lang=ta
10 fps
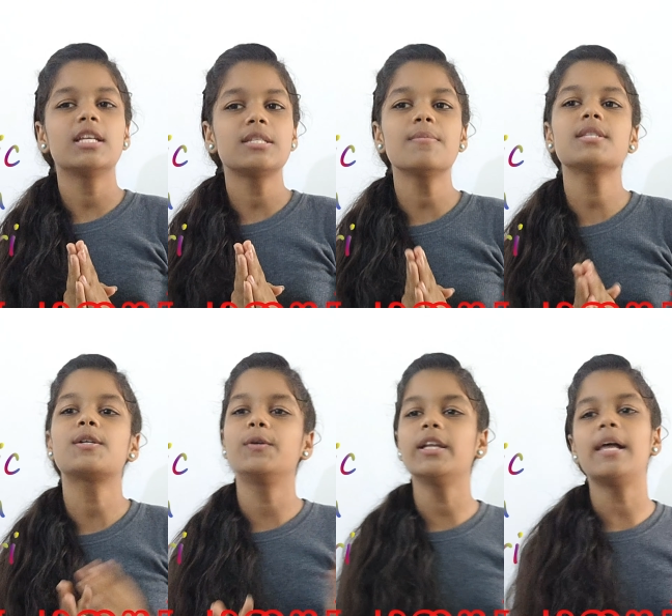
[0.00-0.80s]

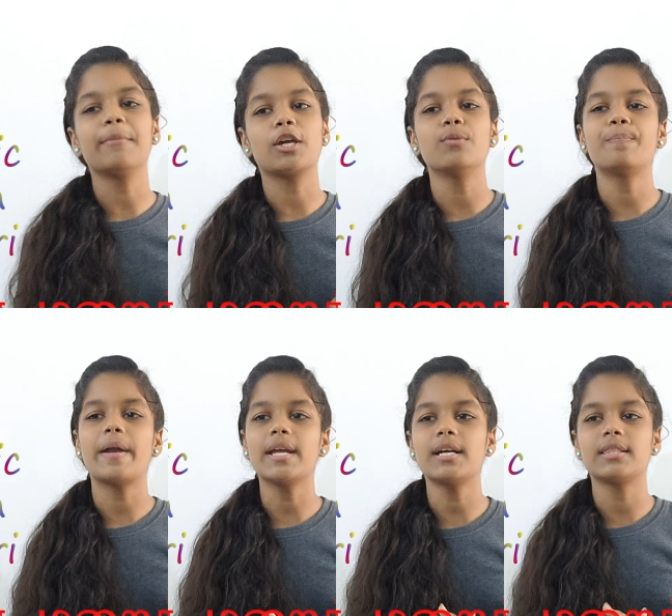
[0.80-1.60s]
கிறிஸ்துமஸ் குடில் அமைக்கும்
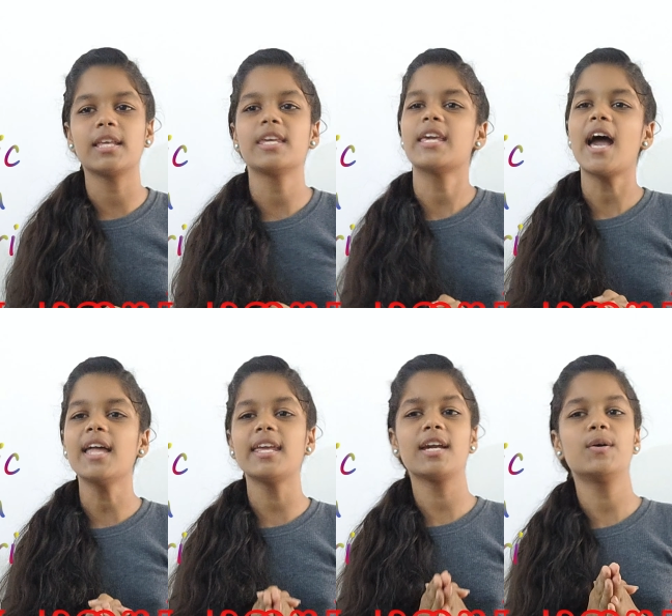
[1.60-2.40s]
பழக்கத்தை
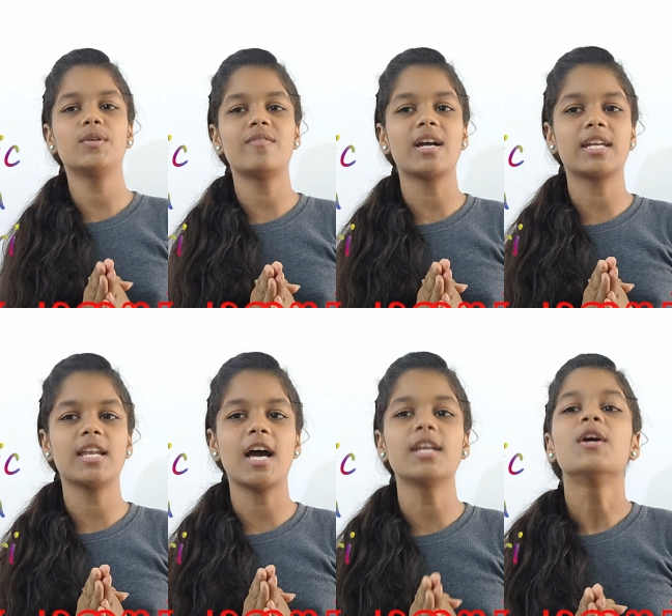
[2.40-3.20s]
யார் எங்கு
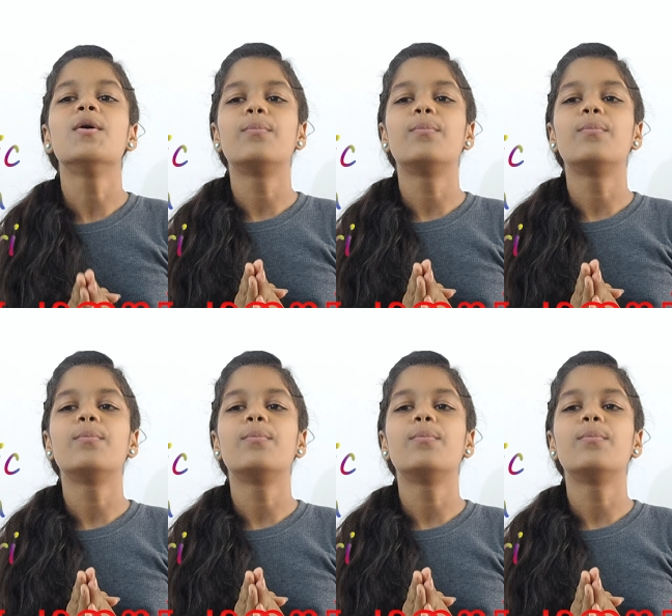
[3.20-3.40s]
உருவாக்கினார்